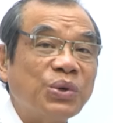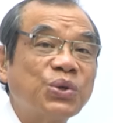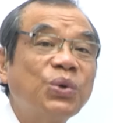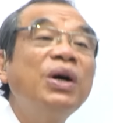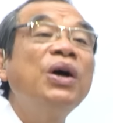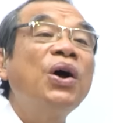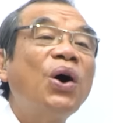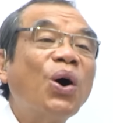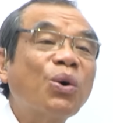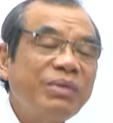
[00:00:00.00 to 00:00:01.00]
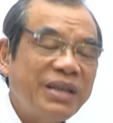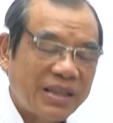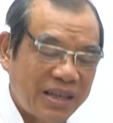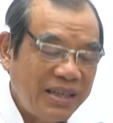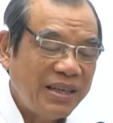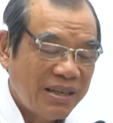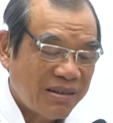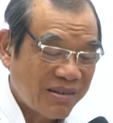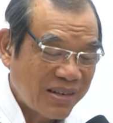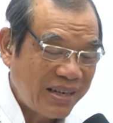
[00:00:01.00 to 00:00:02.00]
của Chúa, họ cũng nhận thấy
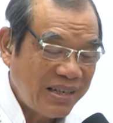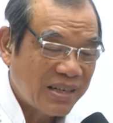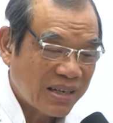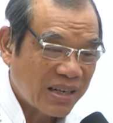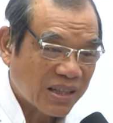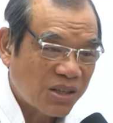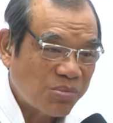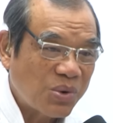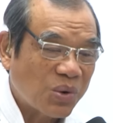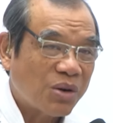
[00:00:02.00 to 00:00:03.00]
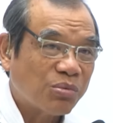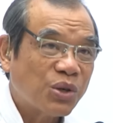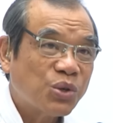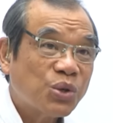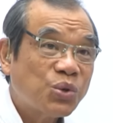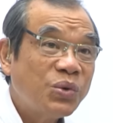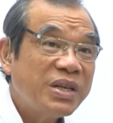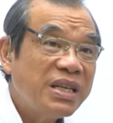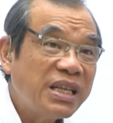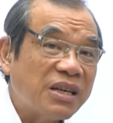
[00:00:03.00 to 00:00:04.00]
đây là tông đồ lòng thương xót Chúa
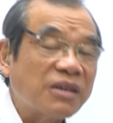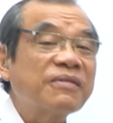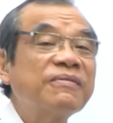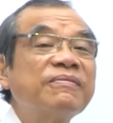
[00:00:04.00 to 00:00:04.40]
đích thực.